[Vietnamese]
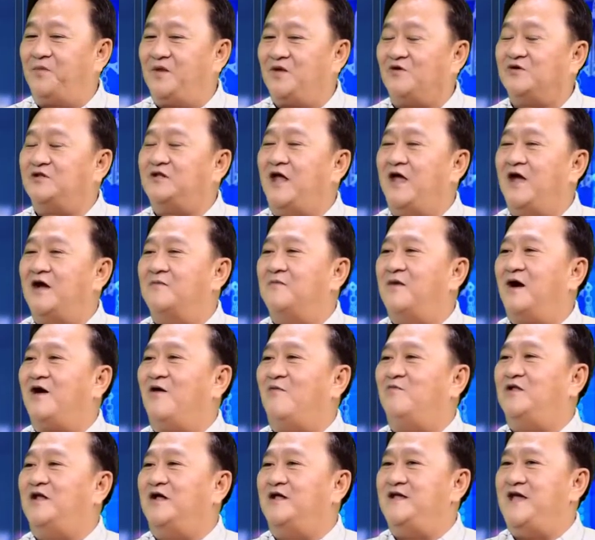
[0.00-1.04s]
có tiền mà
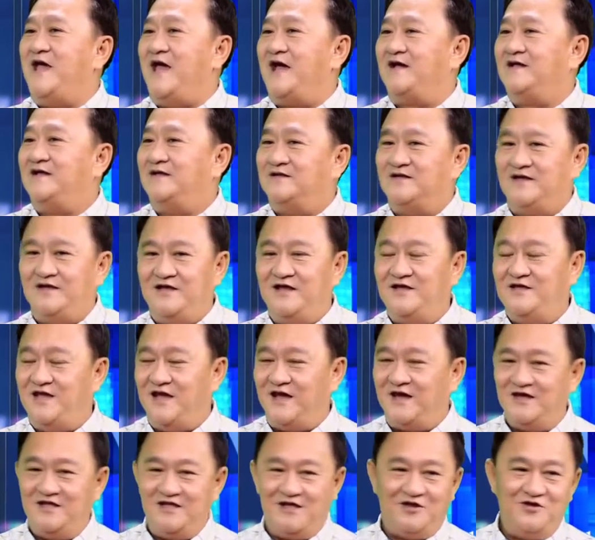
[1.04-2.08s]
không có thời gian thì dĩ
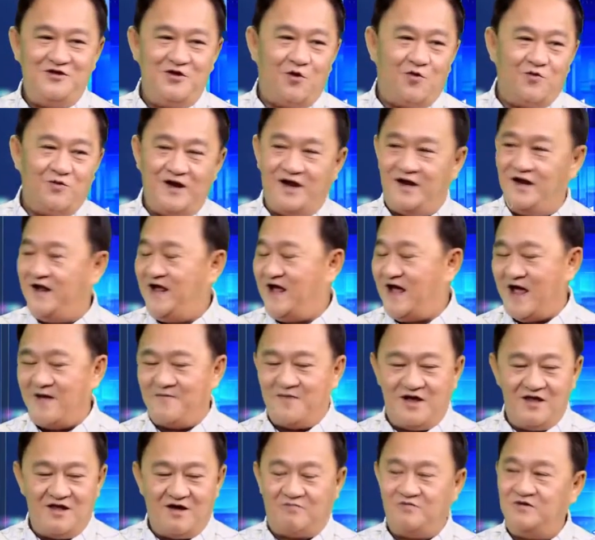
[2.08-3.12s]
nhiên cái dịch vụ này đi hai
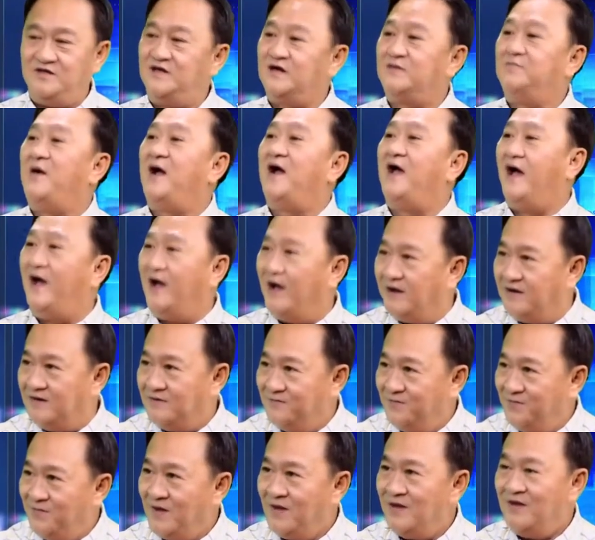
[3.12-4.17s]
ba vòng chắc mắc hơn
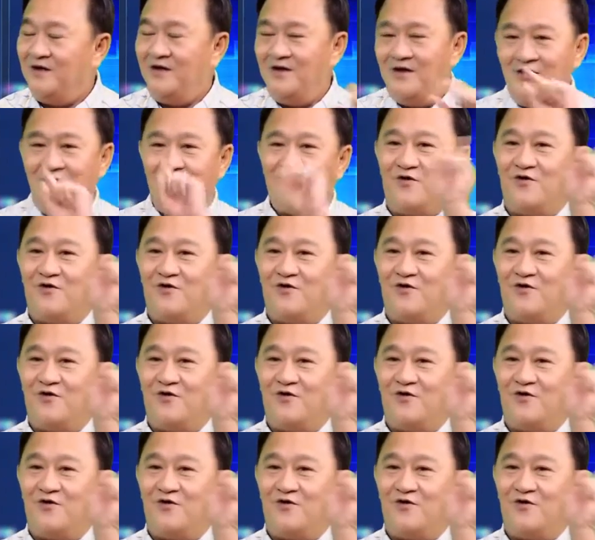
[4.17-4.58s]
uh-huh.